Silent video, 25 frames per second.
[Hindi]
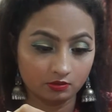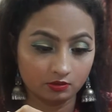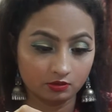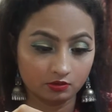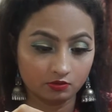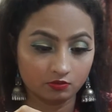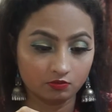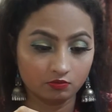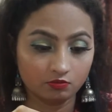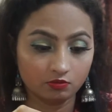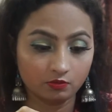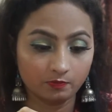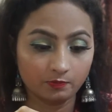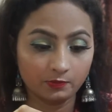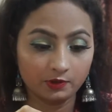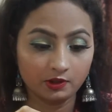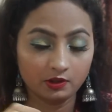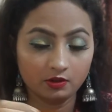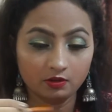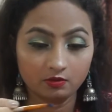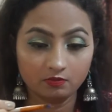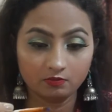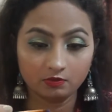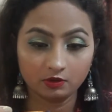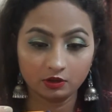इसको अपने
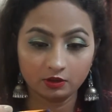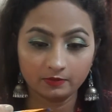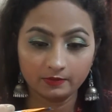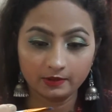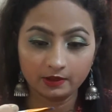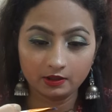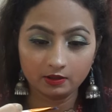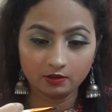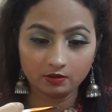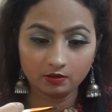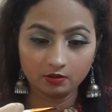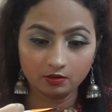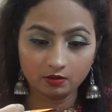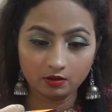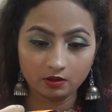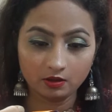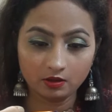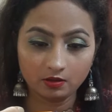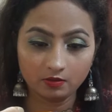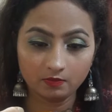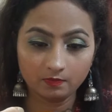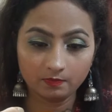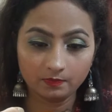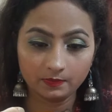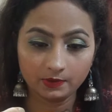मतलब एक
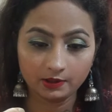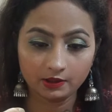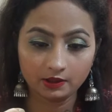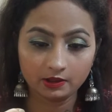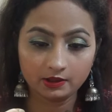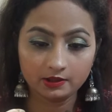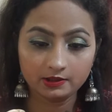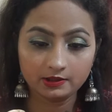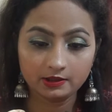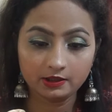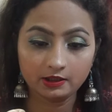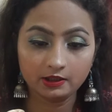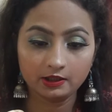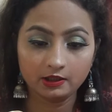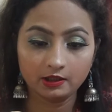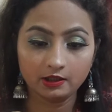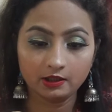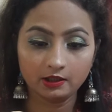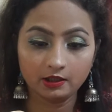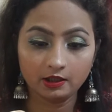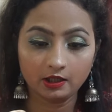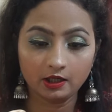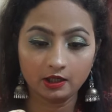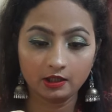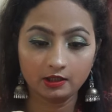पतली सी लेयर
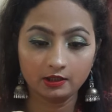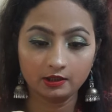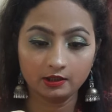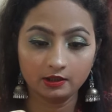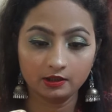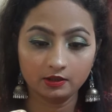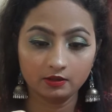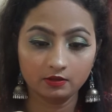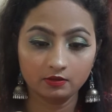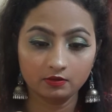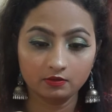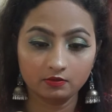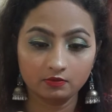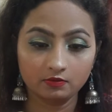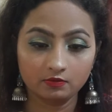लगा लेंगे